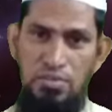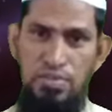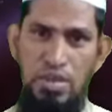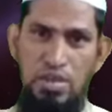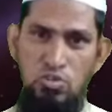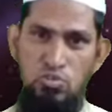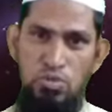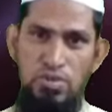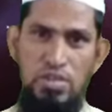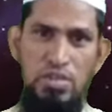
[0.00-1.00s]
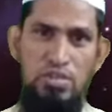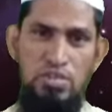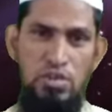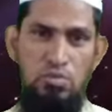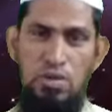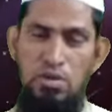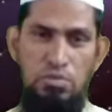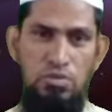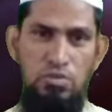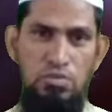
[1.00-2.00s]
ఈ విధంగా శుభవార్తనిచ్చారు
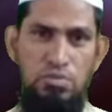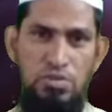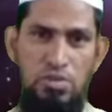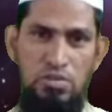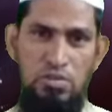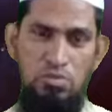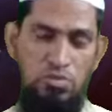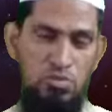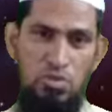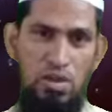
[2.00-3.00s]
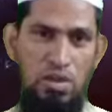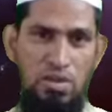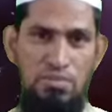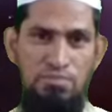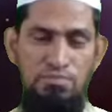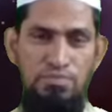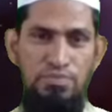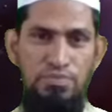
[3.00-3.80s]
మహాప్రవక్త ముహమ్మద్ సుల్లాహలం సోదల్లరా